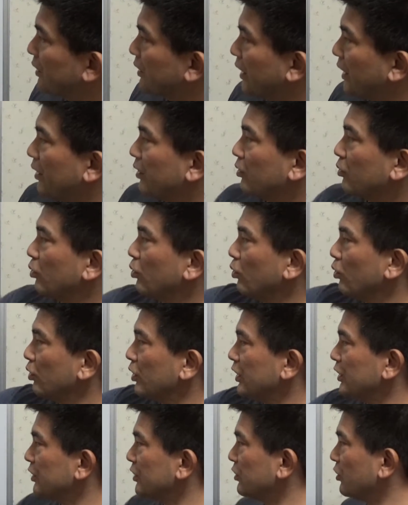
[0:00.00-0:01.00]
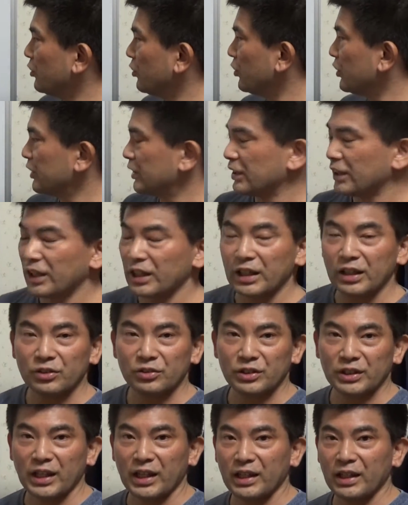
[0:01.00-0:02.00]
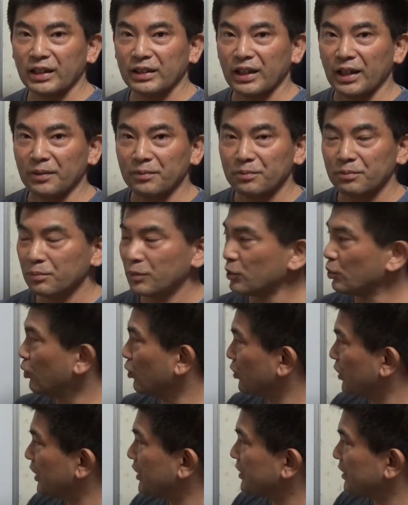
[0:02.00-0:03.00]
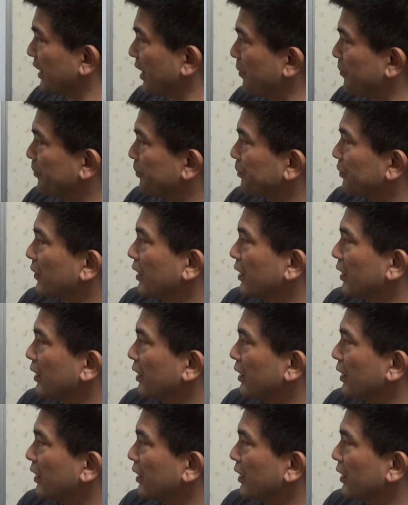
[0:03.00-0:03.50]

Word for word: で、効率の良い力の使い方。ここですね。